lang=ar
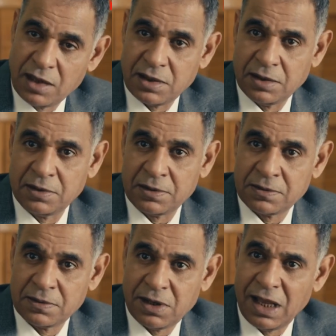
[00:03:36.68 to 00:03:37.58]
يا ساتر
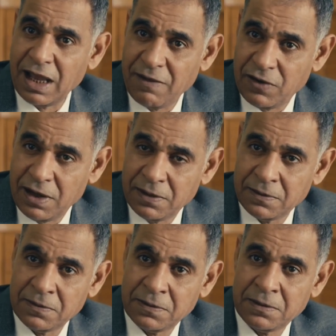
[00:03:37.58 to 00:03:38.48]
على غفله
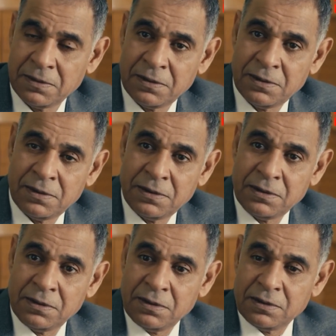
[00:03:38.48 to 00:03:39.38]

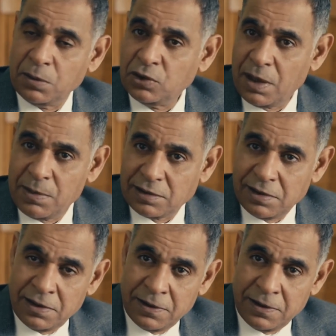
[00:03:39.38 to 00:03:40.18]
طب انت عملت